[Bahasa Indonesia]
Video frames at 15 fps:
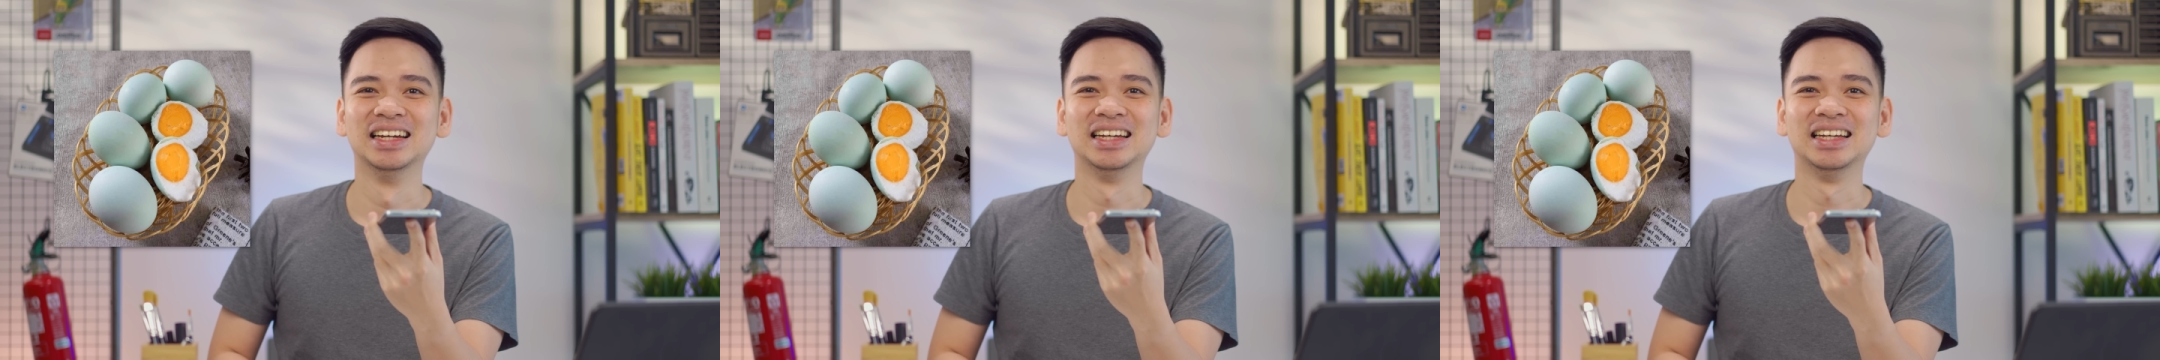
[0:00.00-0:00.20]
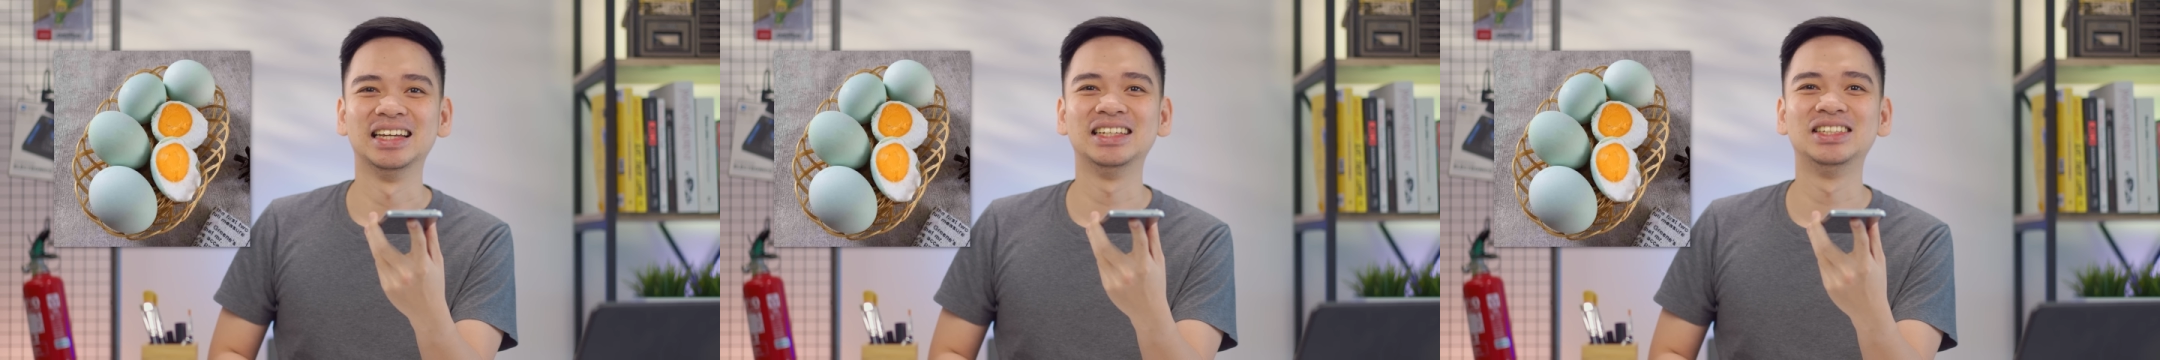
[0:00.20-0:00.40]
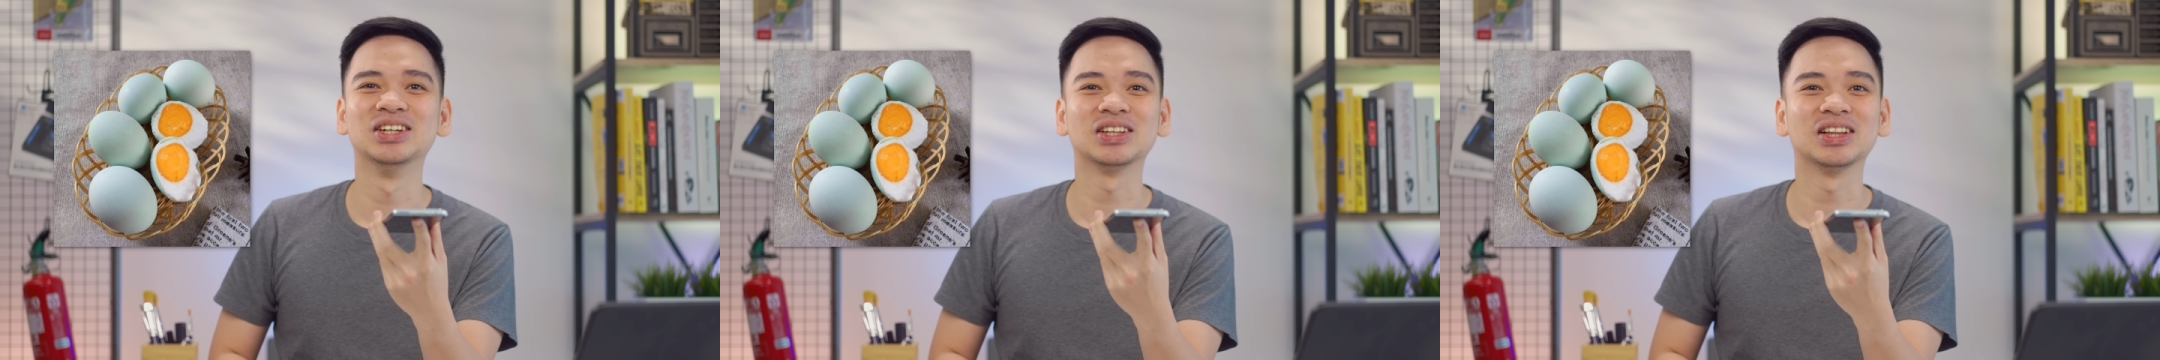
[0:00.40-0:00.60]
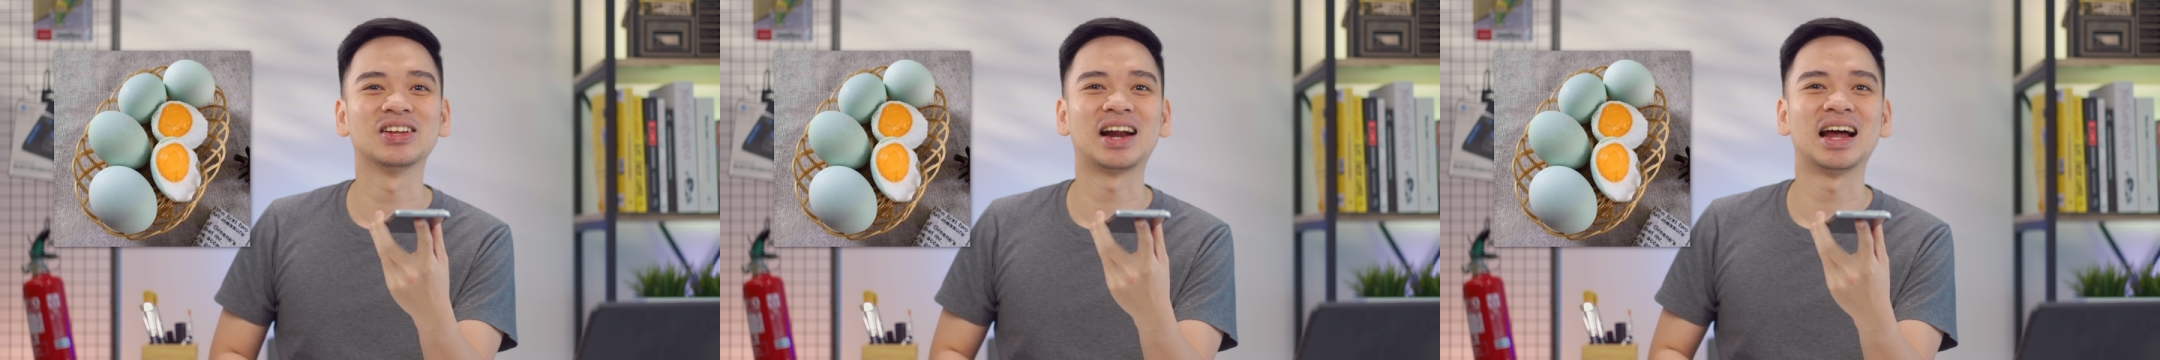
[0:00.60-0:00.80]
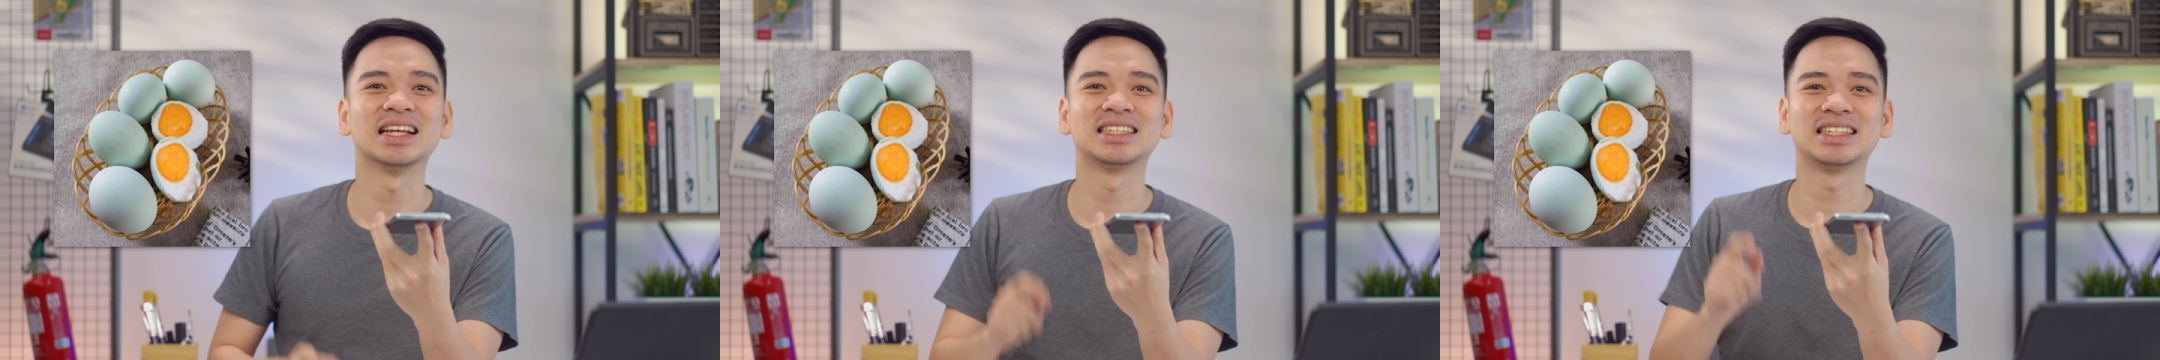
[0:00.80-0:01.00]
Hijau
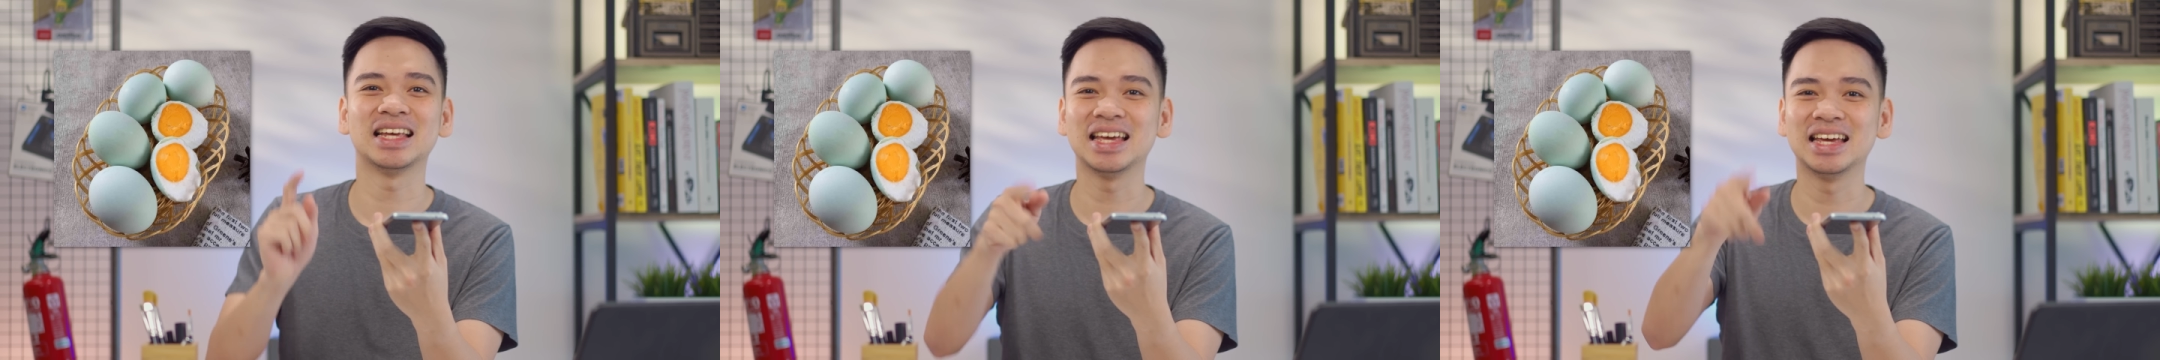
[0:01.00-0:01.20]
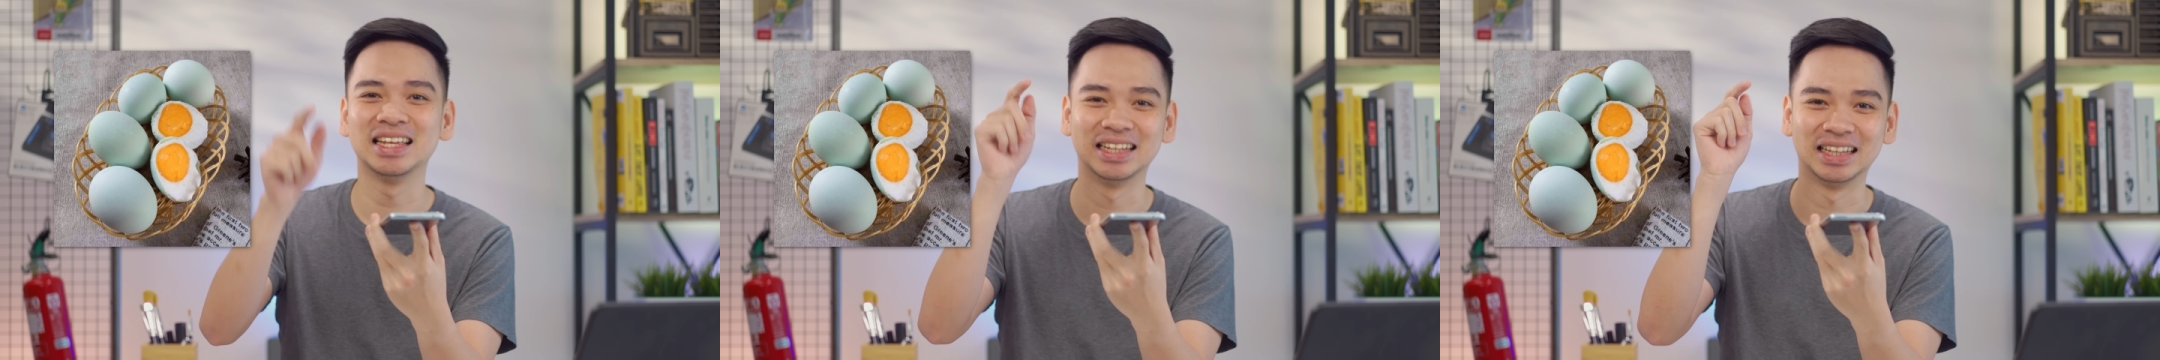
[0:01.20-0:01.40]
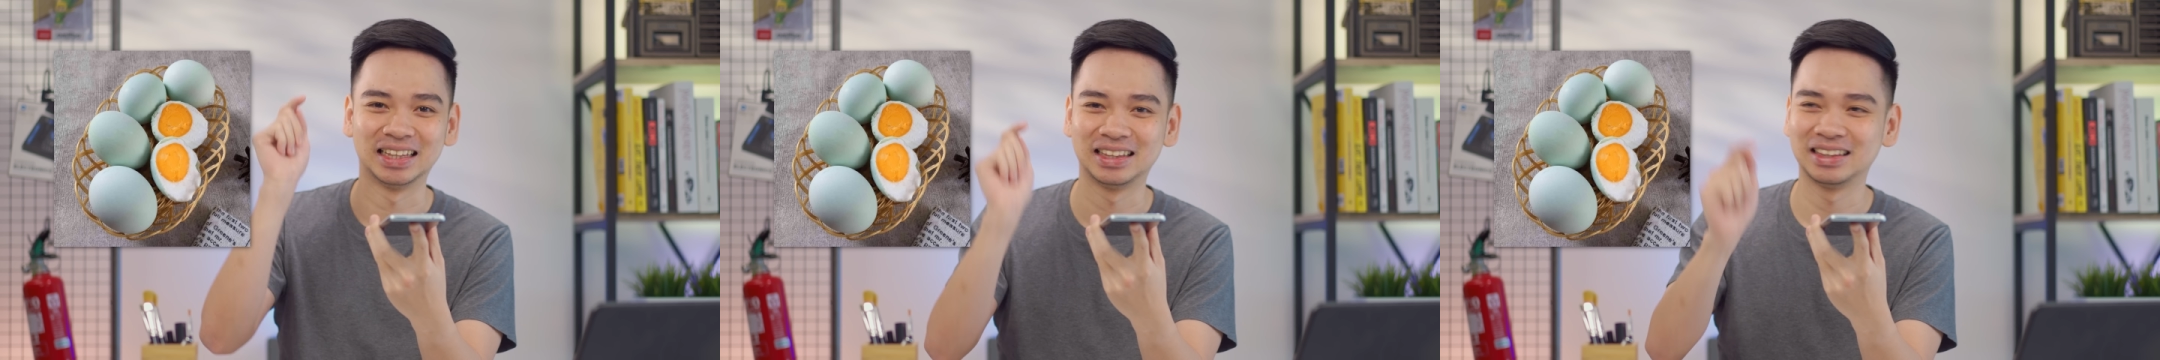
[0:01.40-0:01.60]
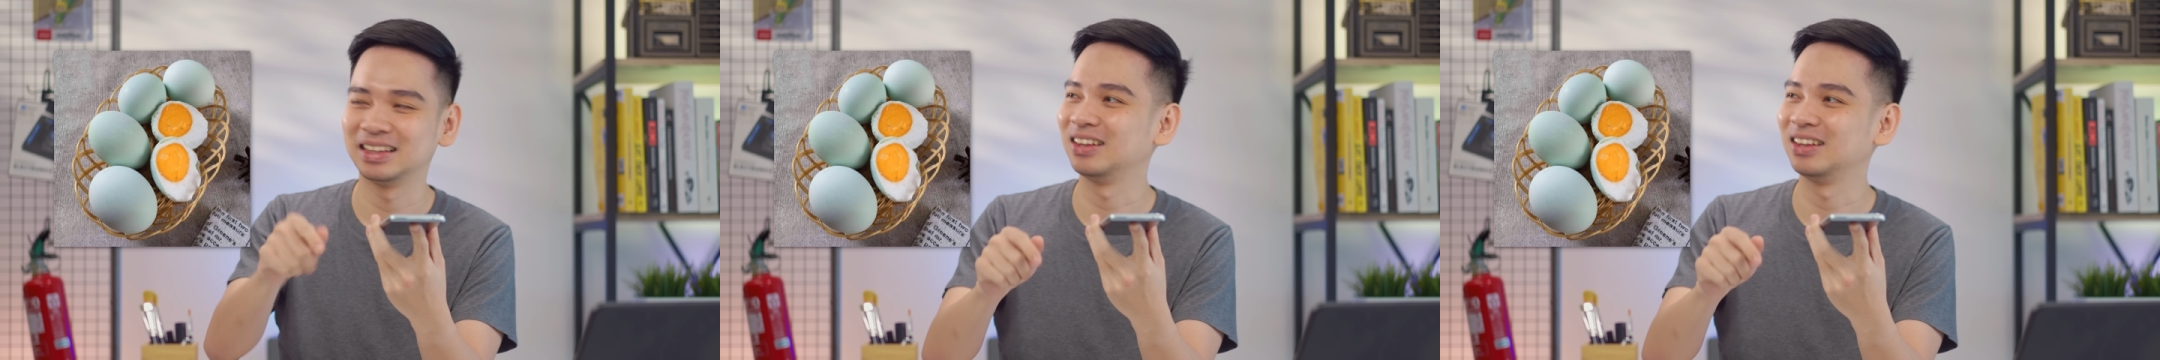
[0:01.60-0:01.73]
telur asin.